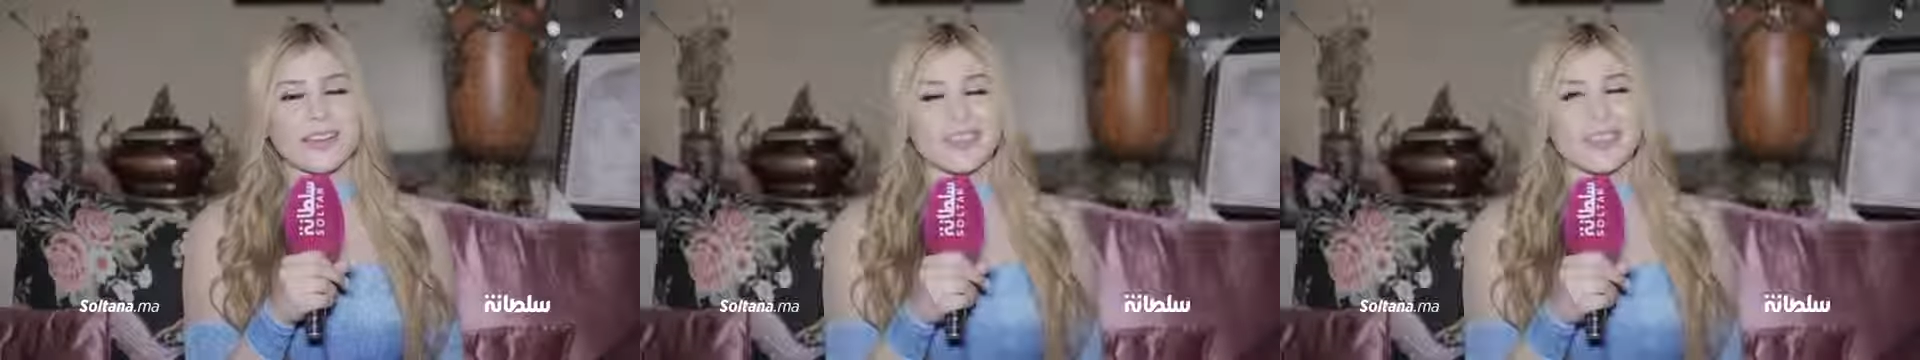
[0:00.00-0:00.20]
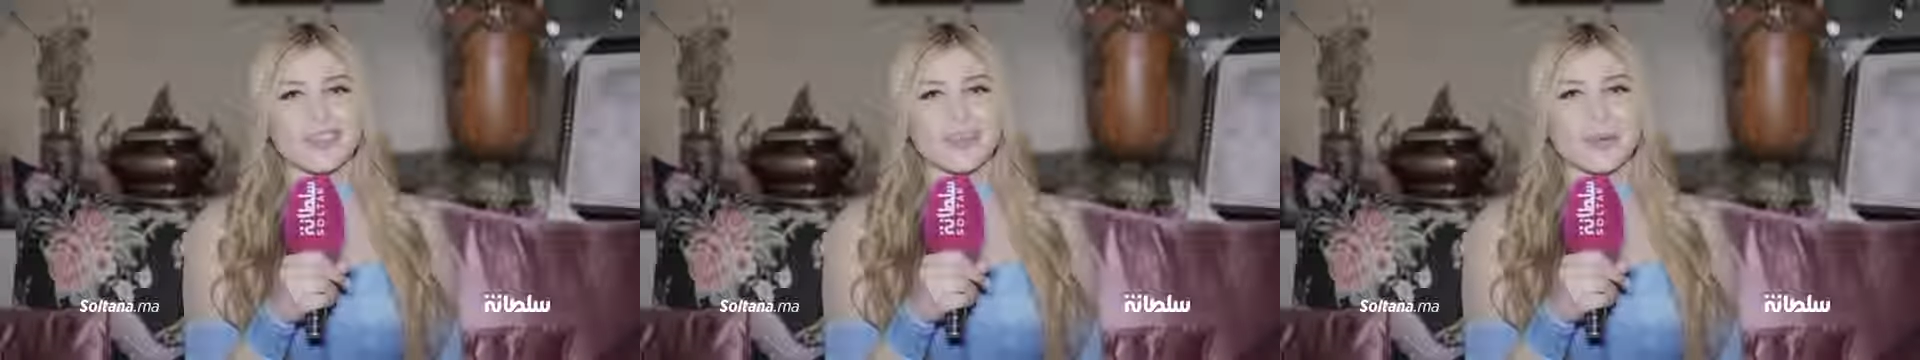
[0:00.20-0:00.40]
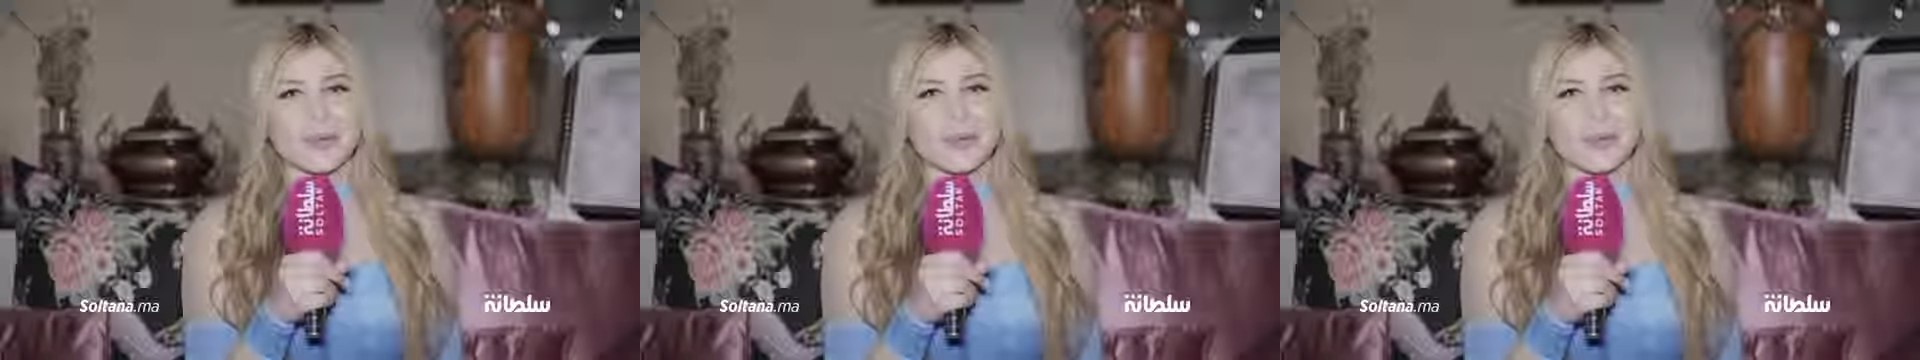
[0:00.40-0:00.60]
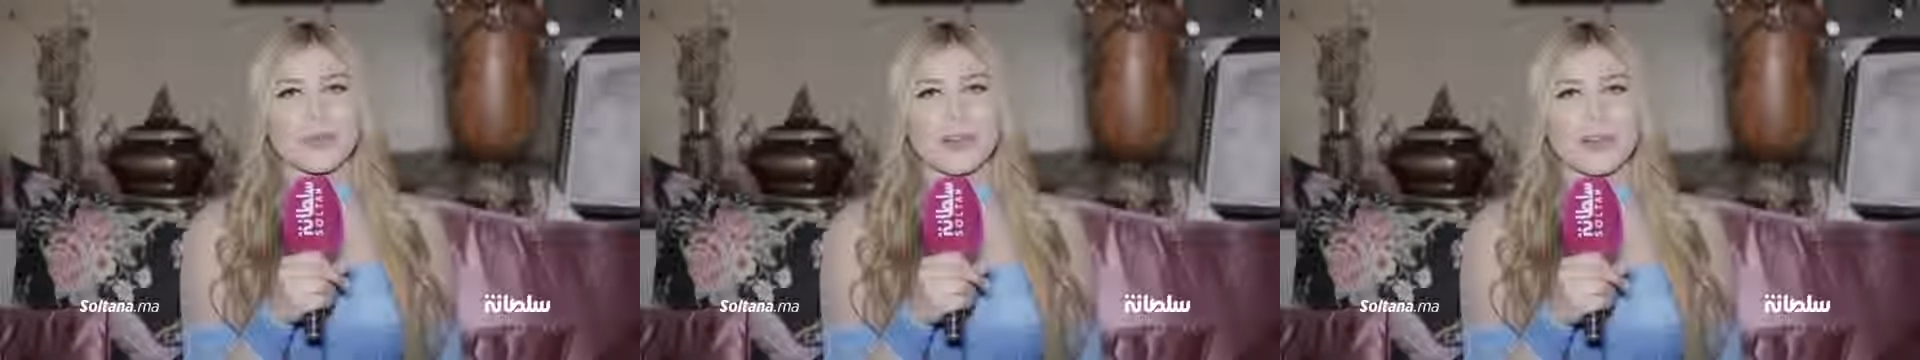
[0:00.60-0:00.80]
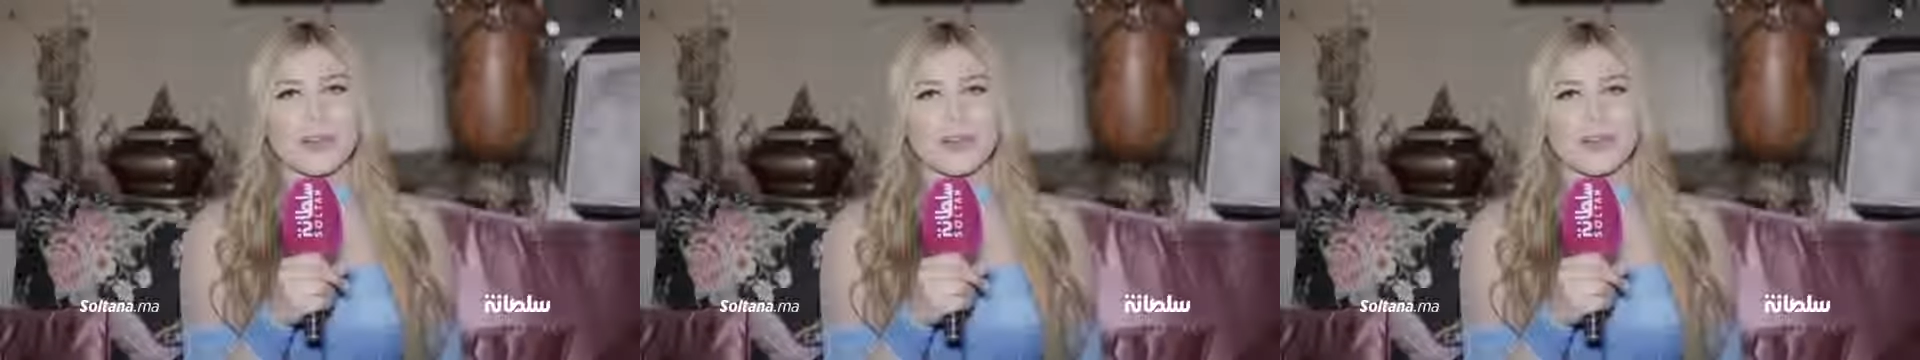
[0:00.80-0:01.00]
اللي
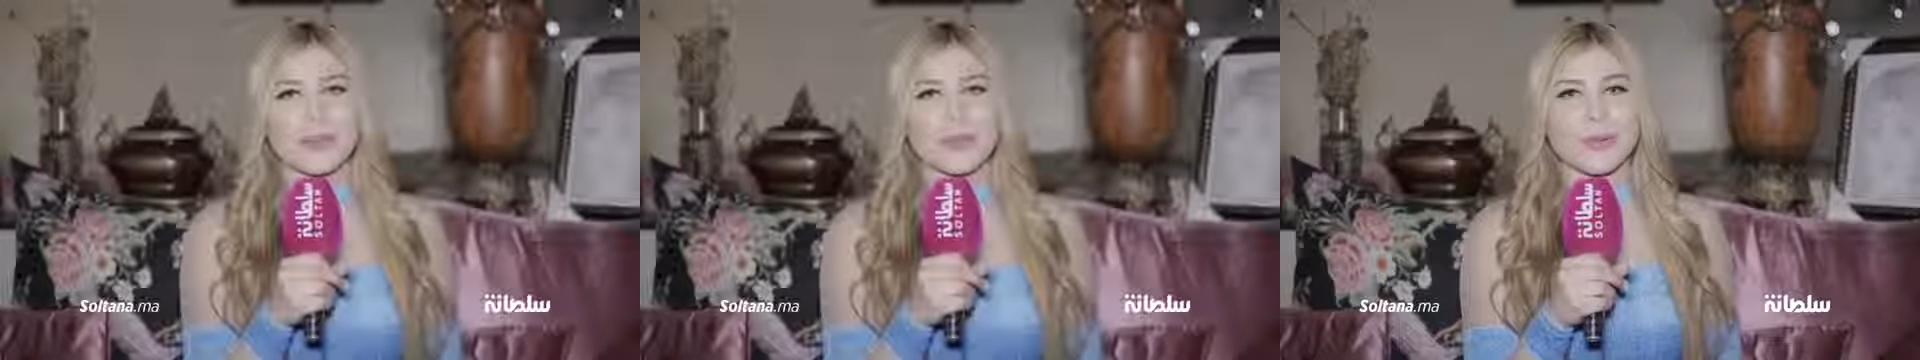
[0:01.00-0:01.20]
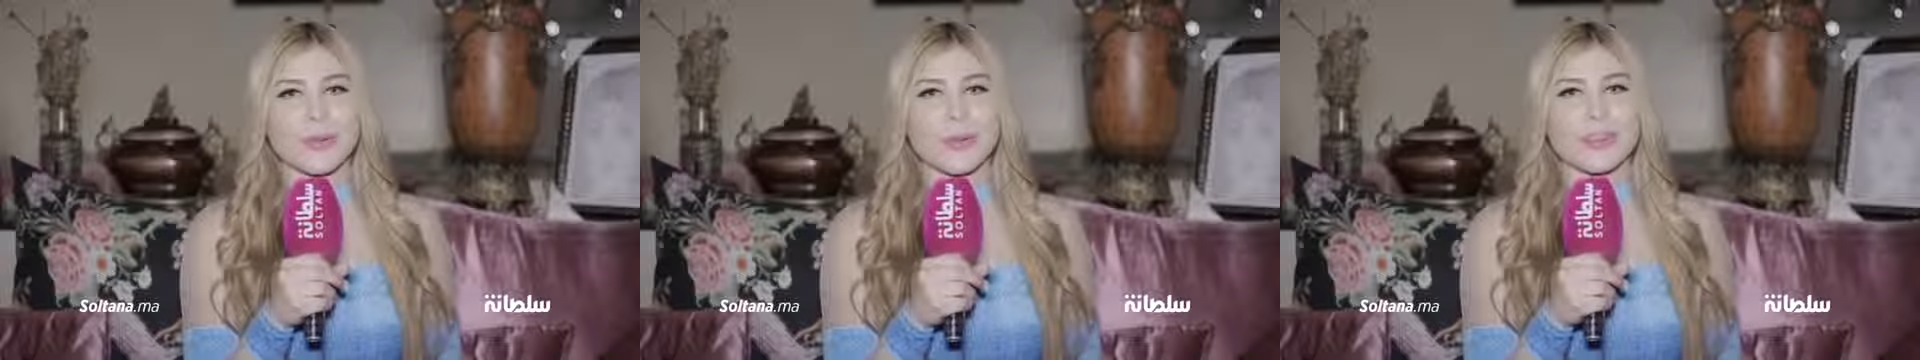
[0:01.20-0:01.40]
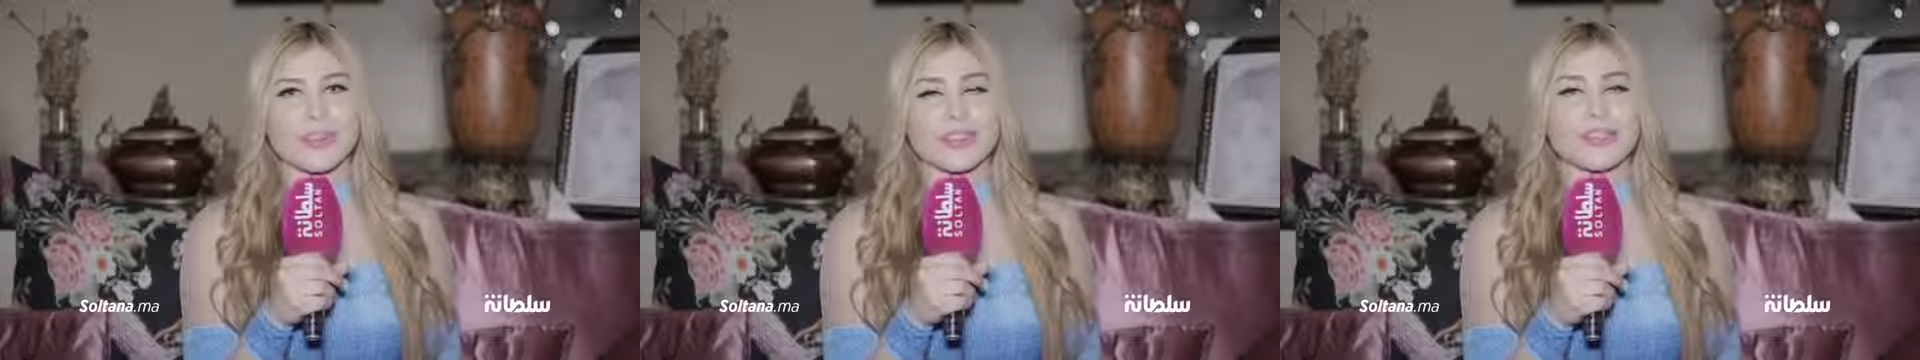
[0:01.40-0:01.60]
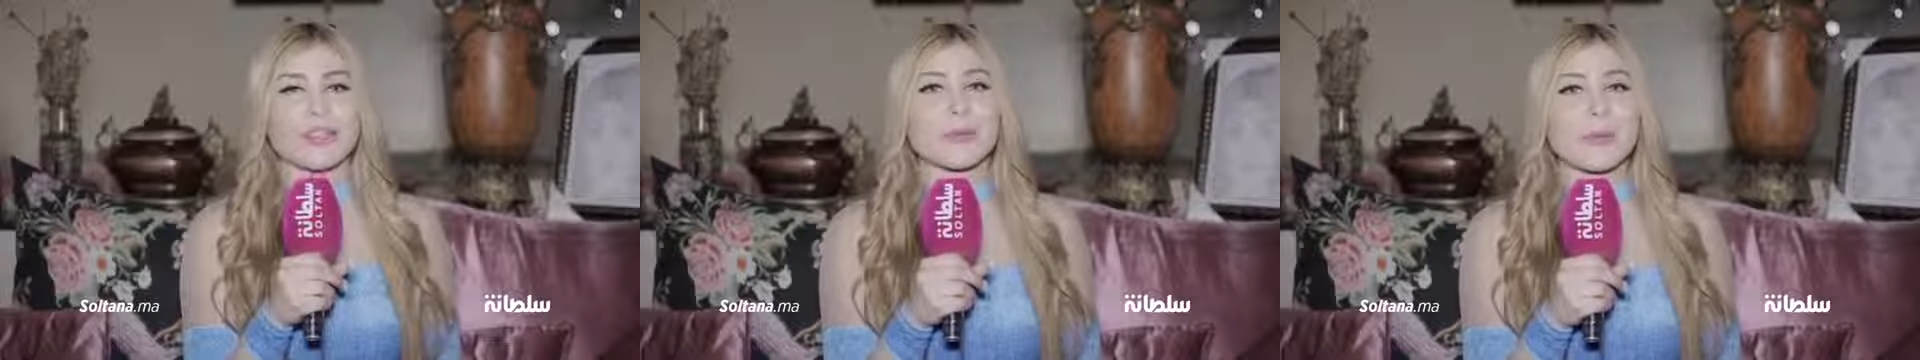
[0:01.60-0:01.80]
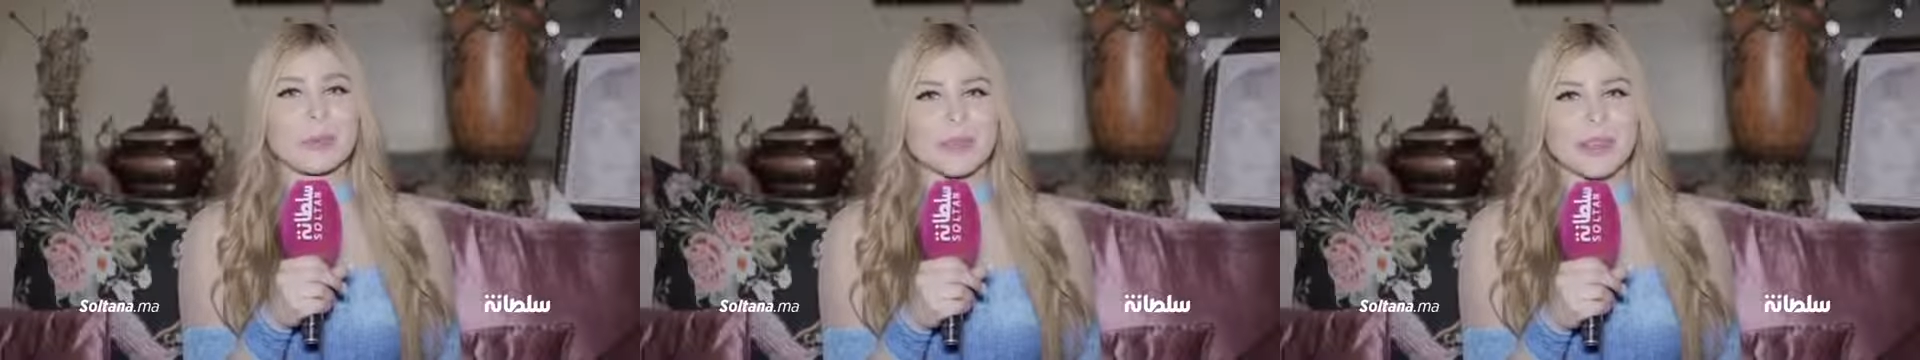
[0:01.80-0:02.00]
كتقوم بها
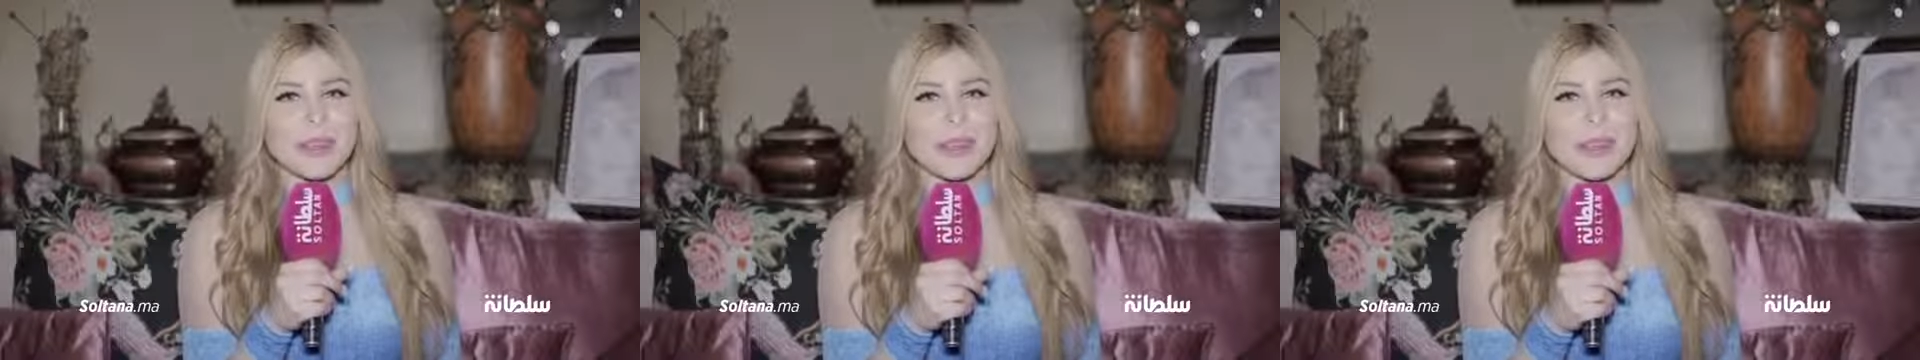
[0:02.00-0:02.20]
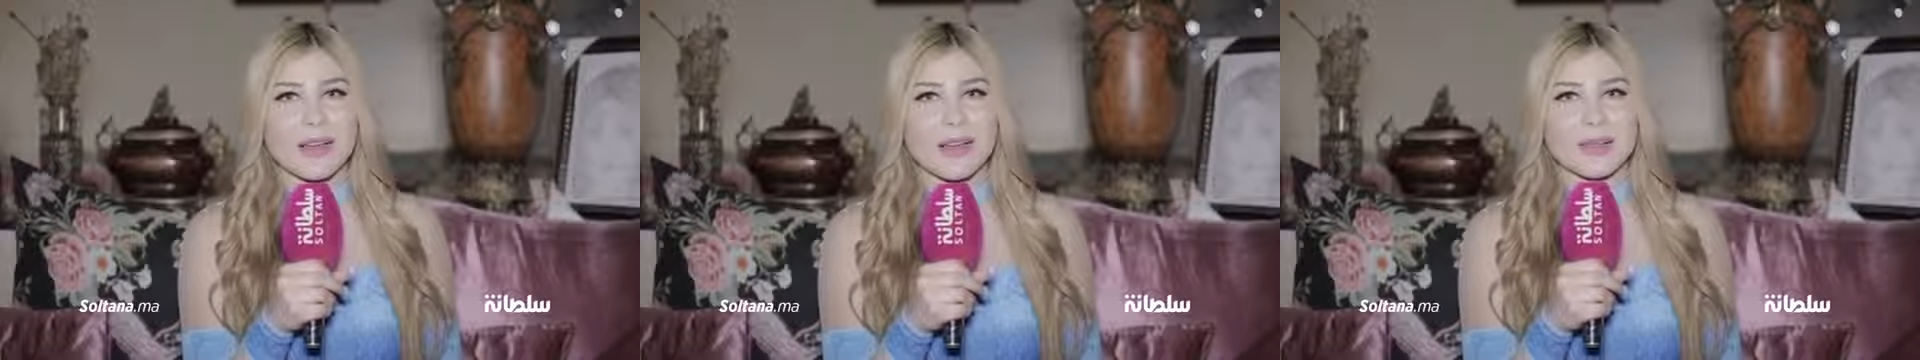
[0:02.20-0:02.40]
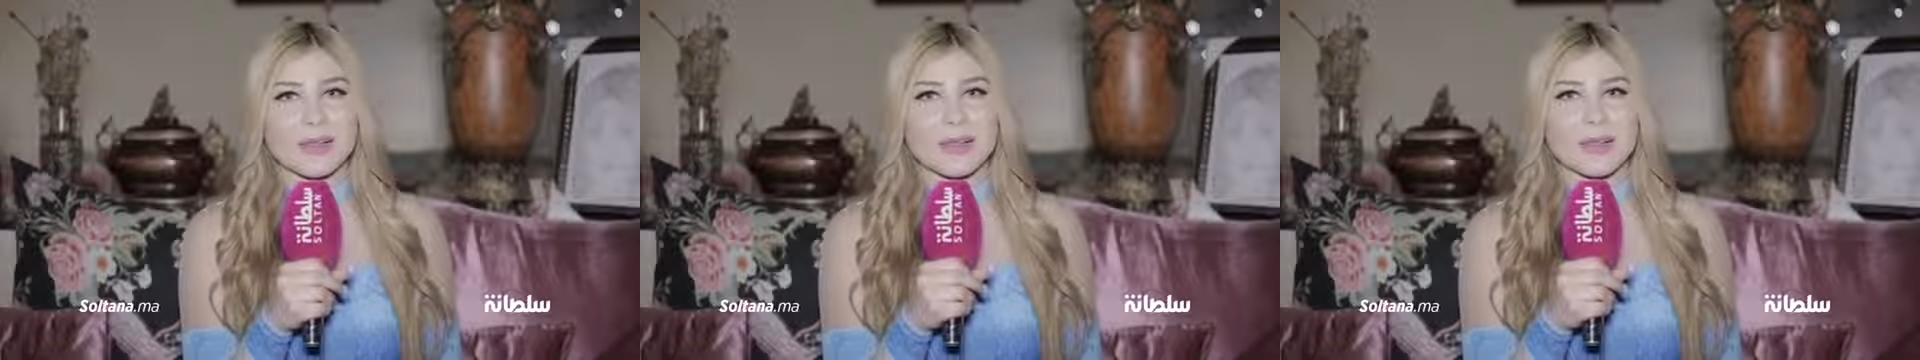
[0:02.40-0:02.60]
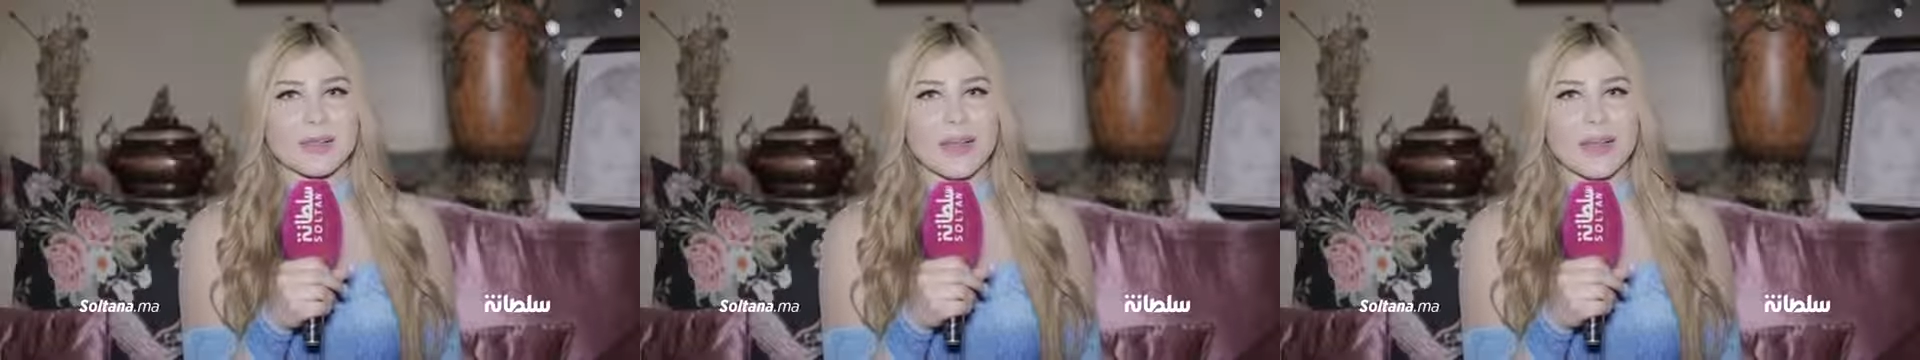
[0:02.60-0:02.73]
والاهتمام ديالها